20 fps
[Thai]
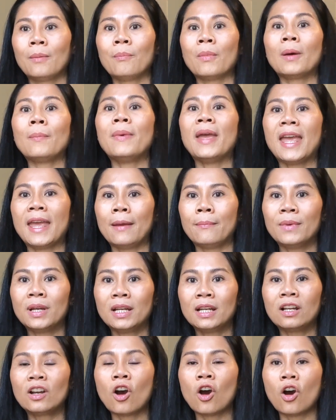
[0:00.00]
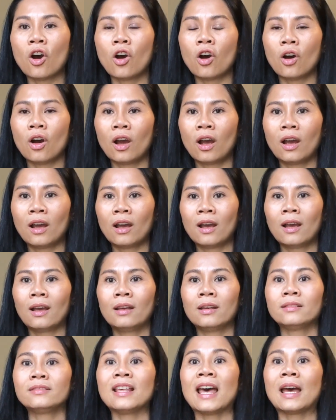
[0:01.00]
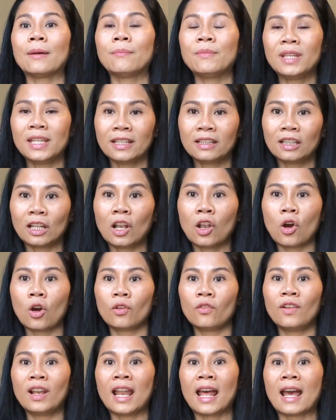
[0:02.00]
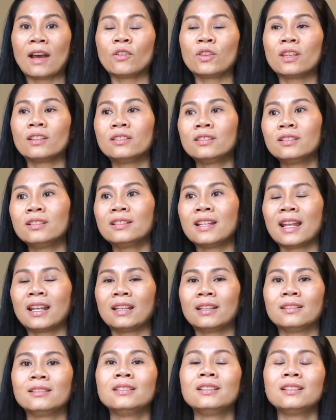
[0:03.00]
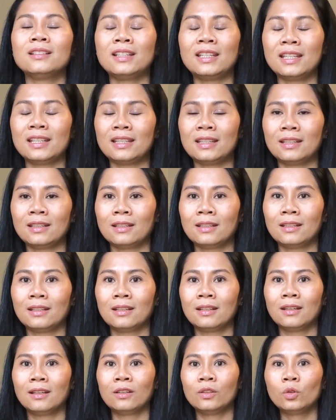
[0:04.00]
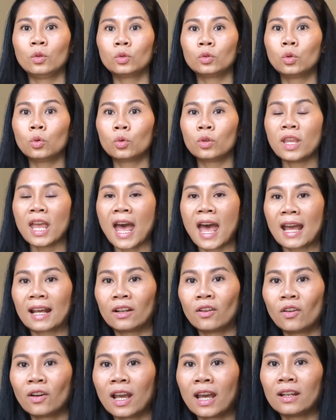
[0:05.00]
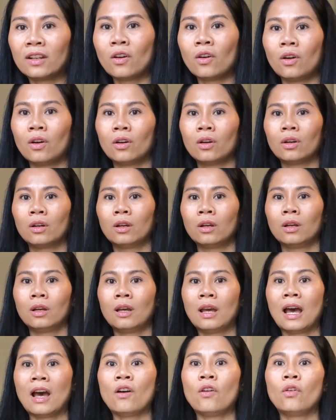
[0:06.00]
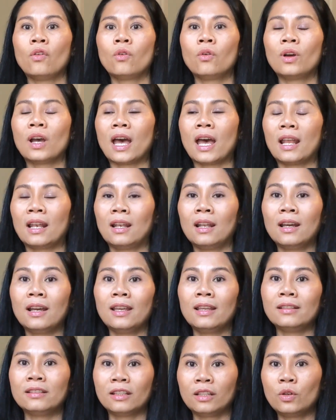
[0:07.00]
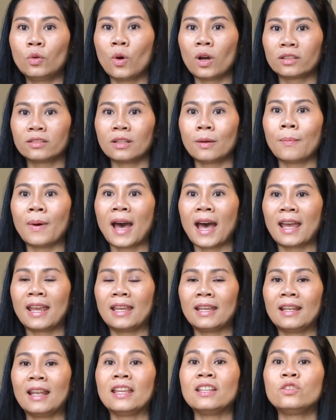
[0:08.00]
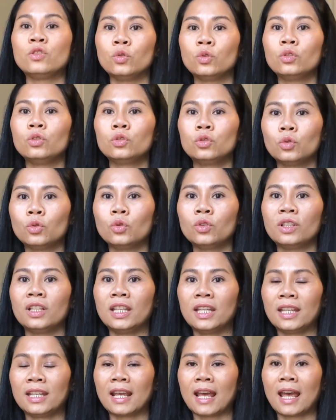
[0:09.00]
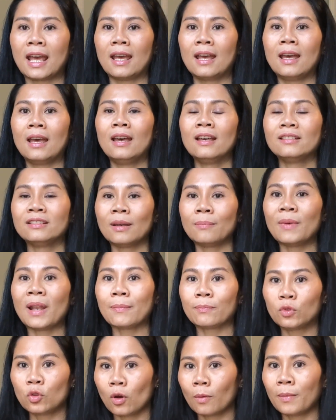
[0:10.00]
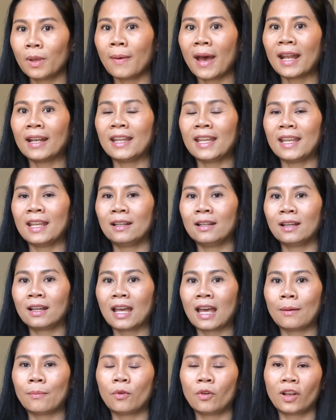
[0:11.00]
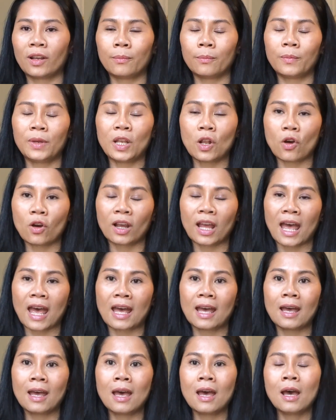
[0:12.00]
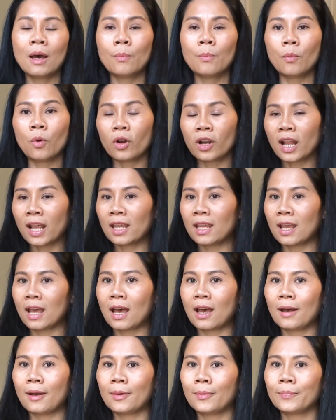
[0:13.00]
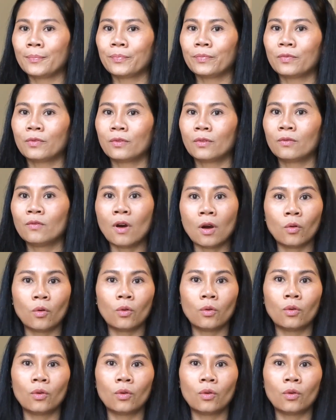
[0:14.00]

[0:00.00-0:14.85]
มาแบมือขอ สามีตลอดเวลาเขาจะซื้อนั่น ซื้อนี่ทุกๆ อย่าง เนาะค่ะ เนาะเฮากะเลยสะดวกสบายในจุดจุดนี้ค่ะสำหรับตัว แม่บ้านเองเน้ค่ะพี่น้อง ค่ะบ่ได้ อ่าเบา